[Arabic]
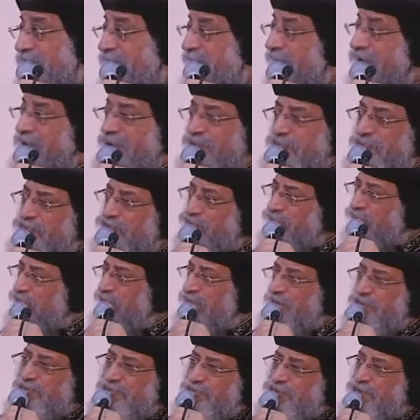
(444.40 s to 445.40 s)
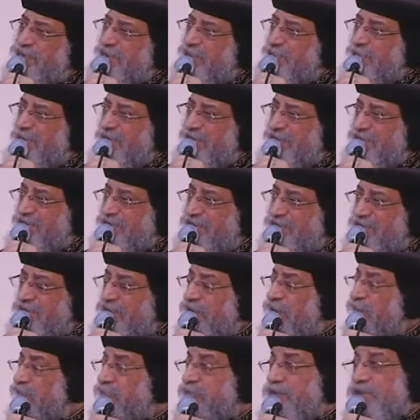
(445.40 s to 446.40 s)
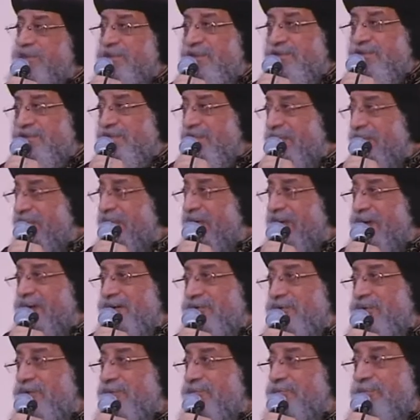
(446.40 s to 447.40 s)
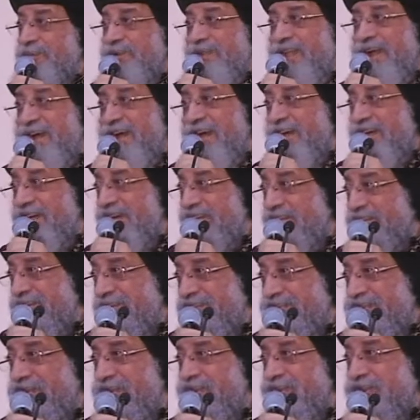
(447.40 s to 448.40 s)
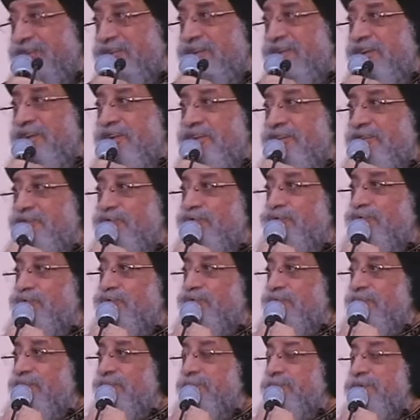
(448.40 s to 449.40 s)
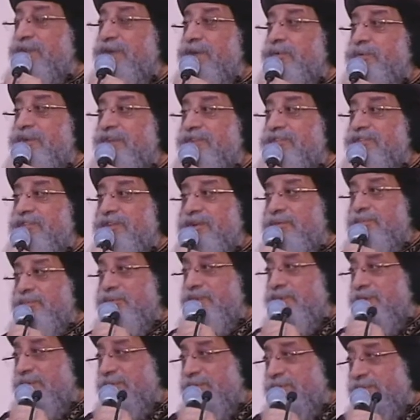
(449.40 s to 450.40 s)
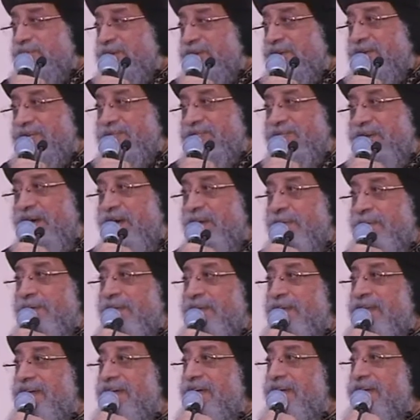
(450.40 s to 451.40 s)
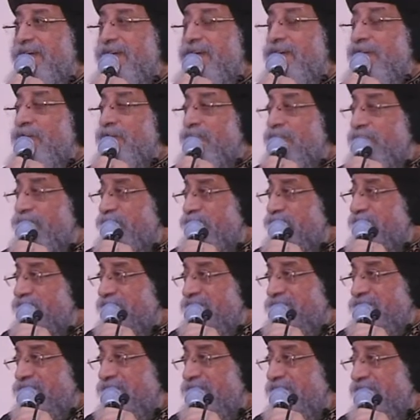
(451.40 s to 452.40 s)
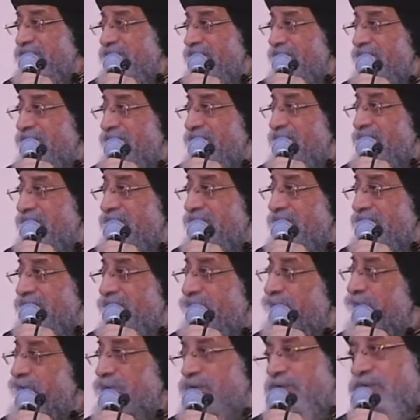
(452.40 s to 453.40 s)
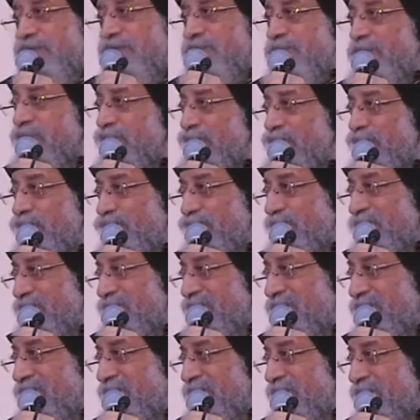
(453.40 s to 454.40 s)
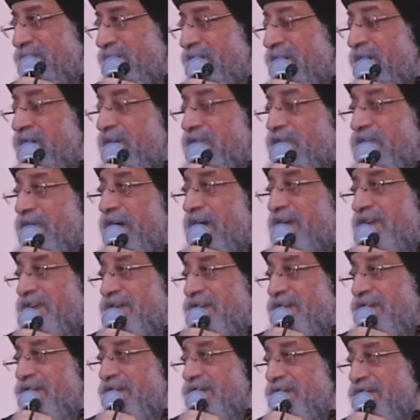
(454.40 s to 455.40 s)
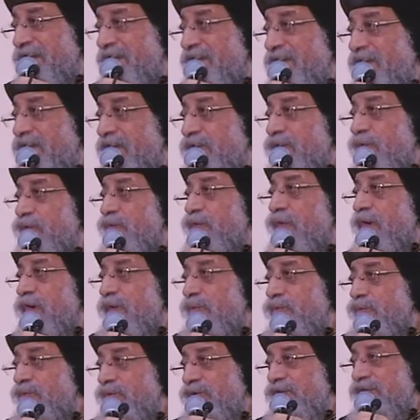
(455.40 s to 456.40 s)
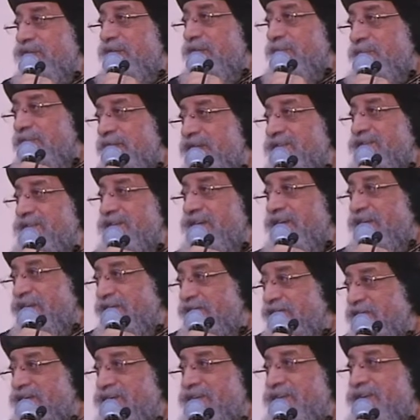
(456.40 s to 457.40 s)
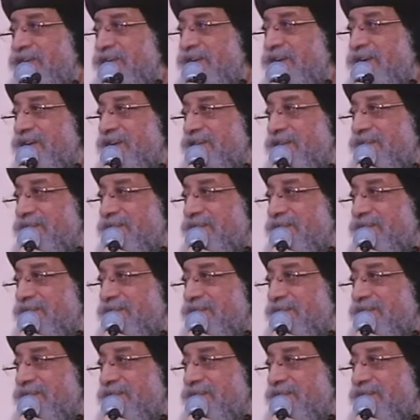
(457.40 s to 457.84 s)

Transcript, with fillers: لكن مش كل المجتمع كده في ناس ناجحة وناس بتحقق نشاط نشكر ربنا وناس ربنا بيبارك في عملها وفي دراستها كل ده موجود فعلينا ان احنا نقوي نماذج الفضيلة